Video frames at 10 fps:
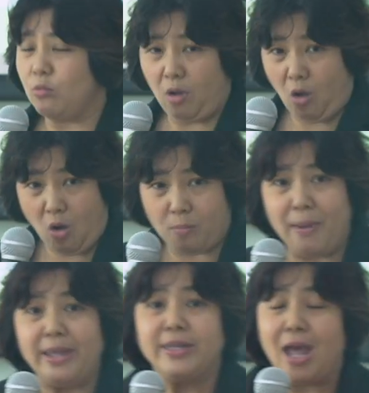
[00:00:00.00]
วออก
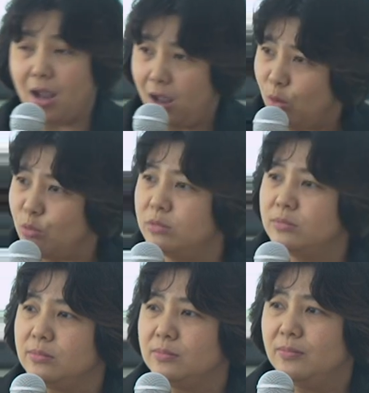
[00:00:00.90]
ไปจากเขา
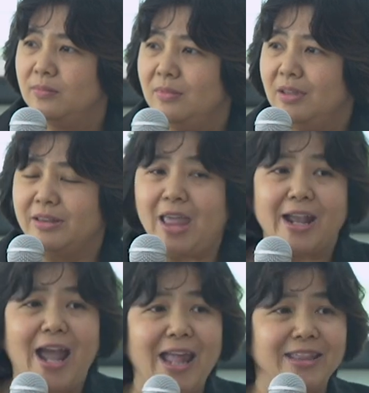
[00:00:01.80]
แต่
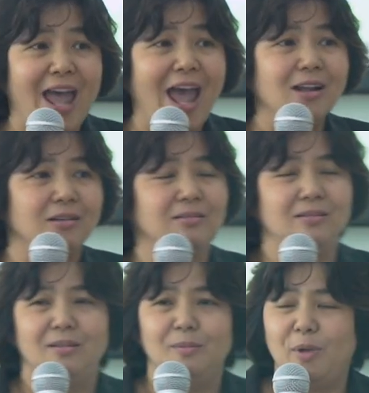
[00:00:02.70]
การนั่ง
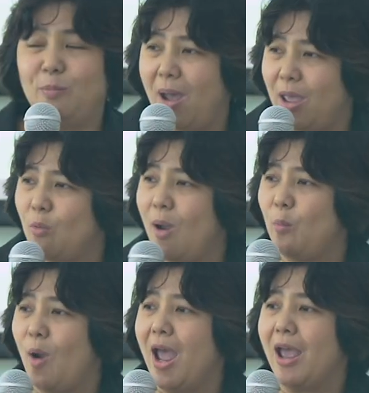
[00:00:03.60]
มันหมายความ
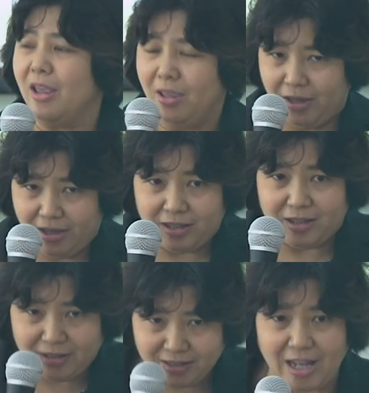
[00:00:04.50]
ว่า
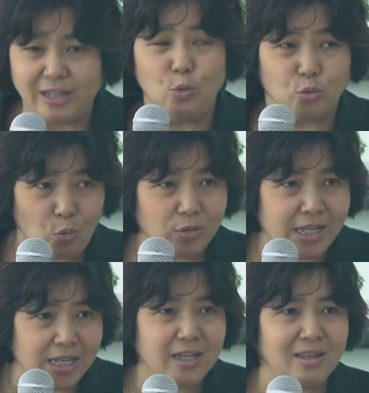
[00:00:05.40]
ฉันอยู่ตรง
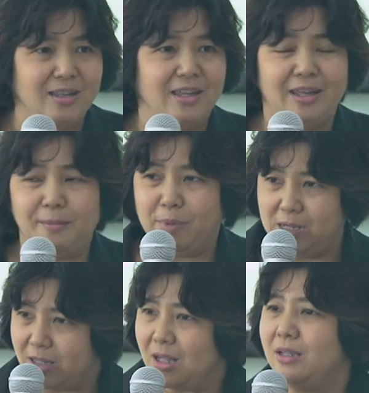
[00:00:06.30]
นี้
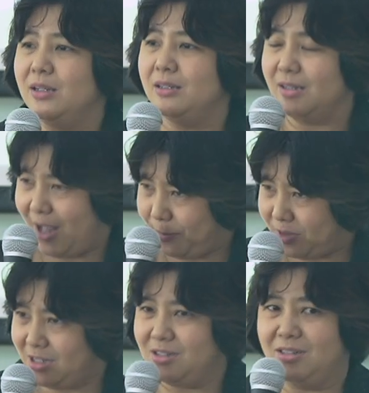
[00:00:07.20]
เพื่อเธอกับ
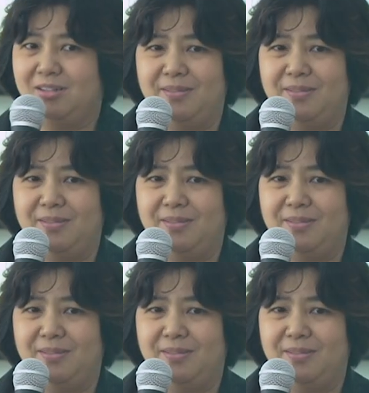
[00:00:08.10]
เธอ